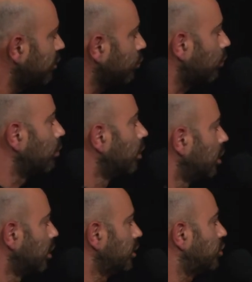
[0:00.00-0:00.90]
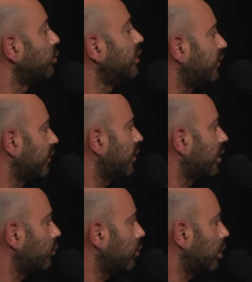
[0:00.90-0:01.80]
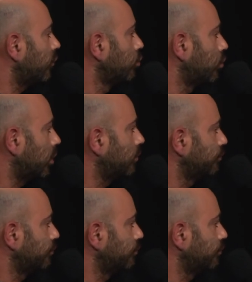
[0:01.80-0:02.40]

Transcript: qui ont, qui ont initié ça avant, avant nous. Quoi.